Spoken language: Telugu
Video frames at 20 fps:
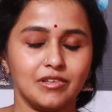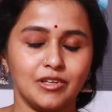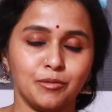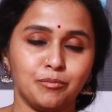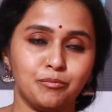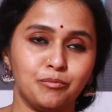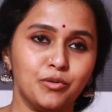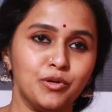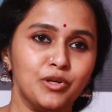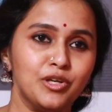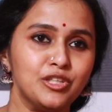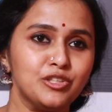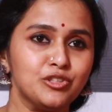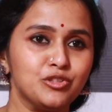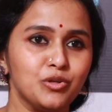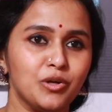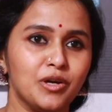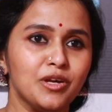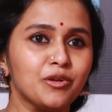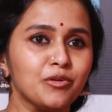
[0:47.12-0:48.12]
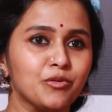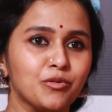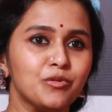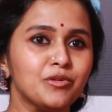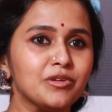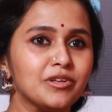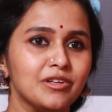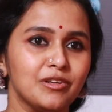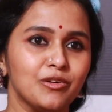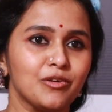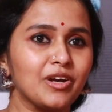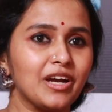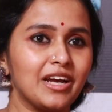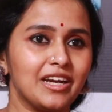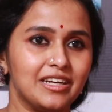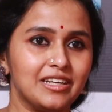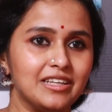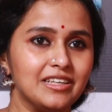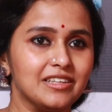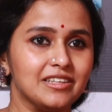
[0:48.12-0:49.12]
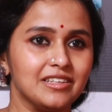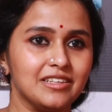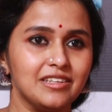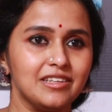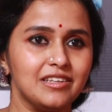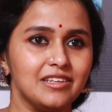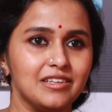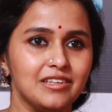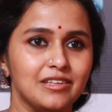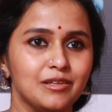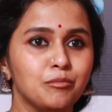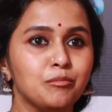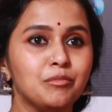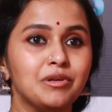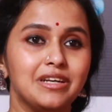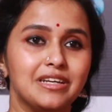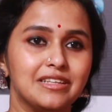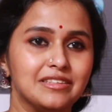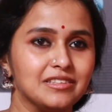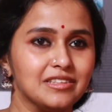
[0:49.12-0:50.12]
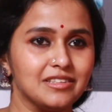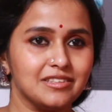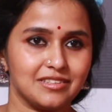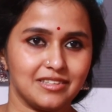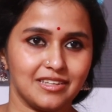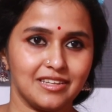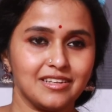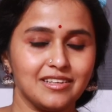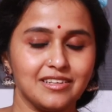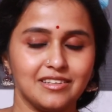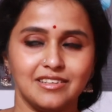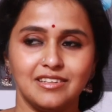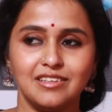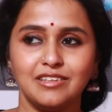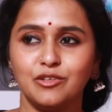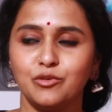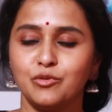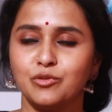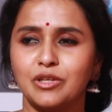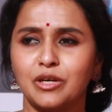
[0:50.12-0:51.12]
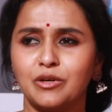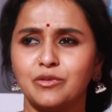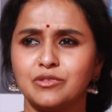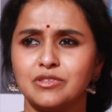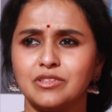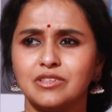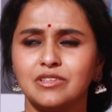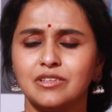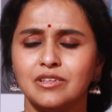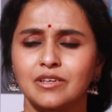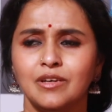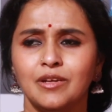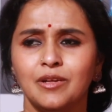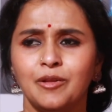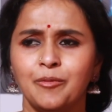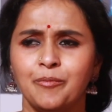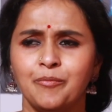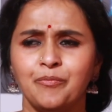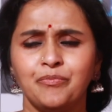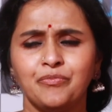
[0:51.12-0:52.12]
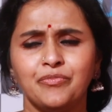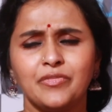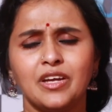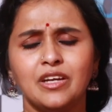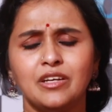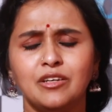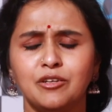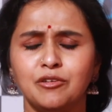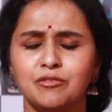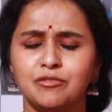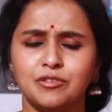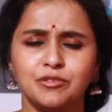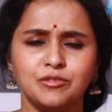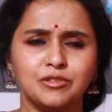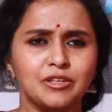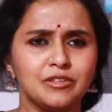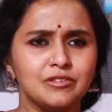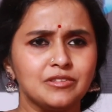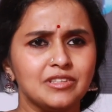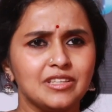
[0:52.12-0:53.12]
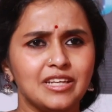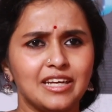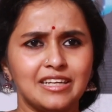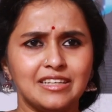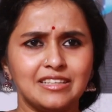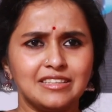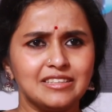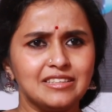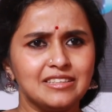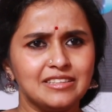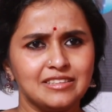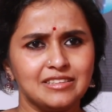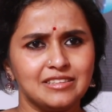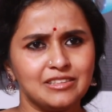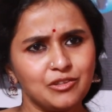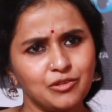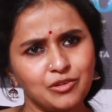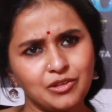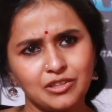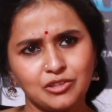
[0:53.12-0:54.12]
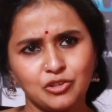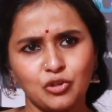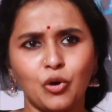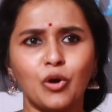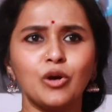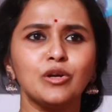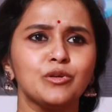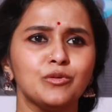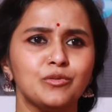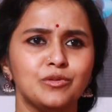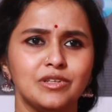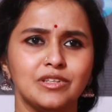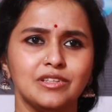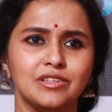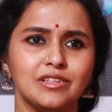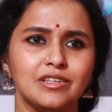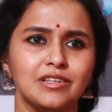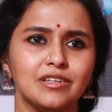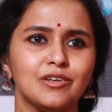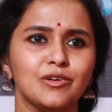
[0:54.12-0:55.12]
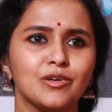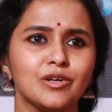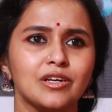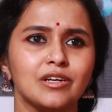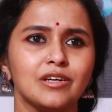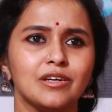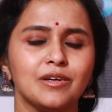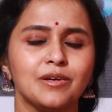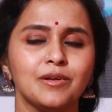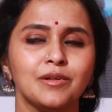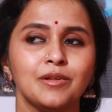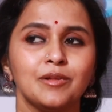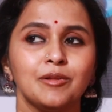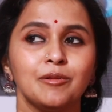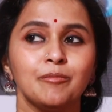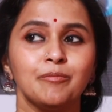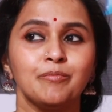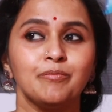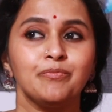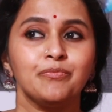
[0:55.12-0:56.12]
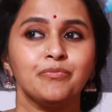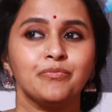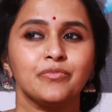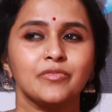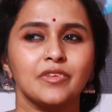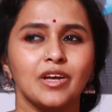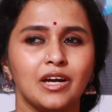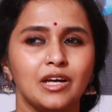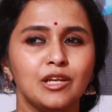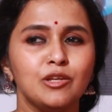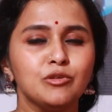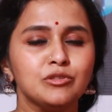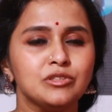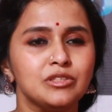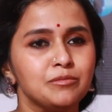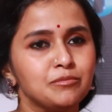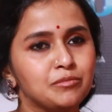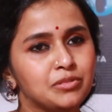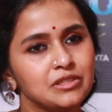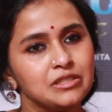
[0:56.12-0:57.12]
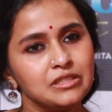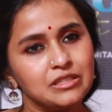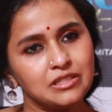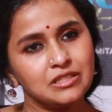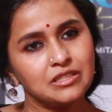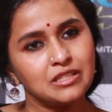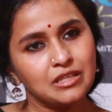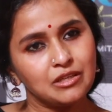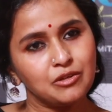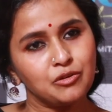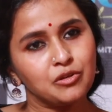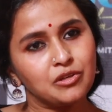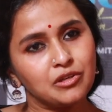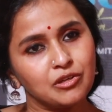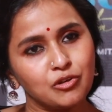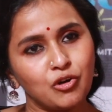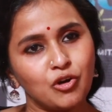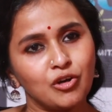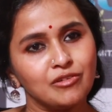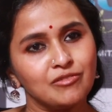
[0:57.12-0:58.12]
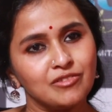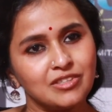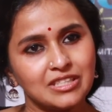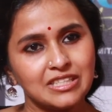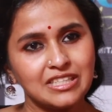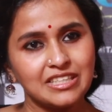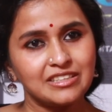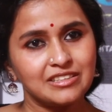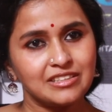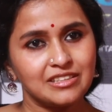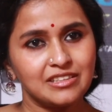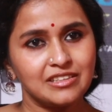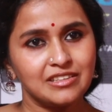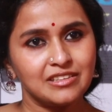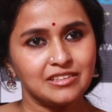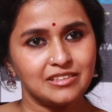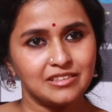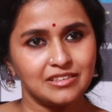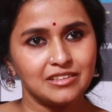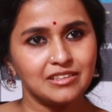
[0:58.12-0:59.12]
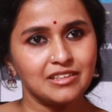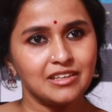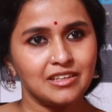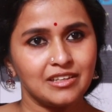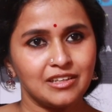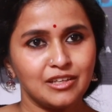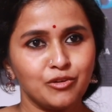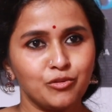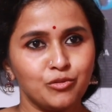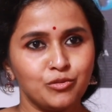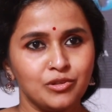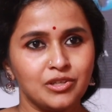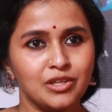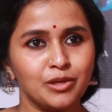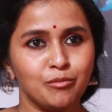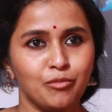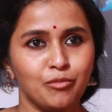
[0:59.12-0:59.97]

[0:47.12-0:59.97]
ఎప్పటి నుంచో అనుకుంటున్న ఒక ఐడియాని బిల్డ్ చేశానండి టూ థౌజండ్ ఎండ్ ఆఫ్ టూ థౌజండ్ నైన్టీన్ నుంచే ఒక థాట్ ఉండింది ఒక ఆలోచింపజేసే ఒక కాన్వర్జేషన్ ఏమైనా ఉంటే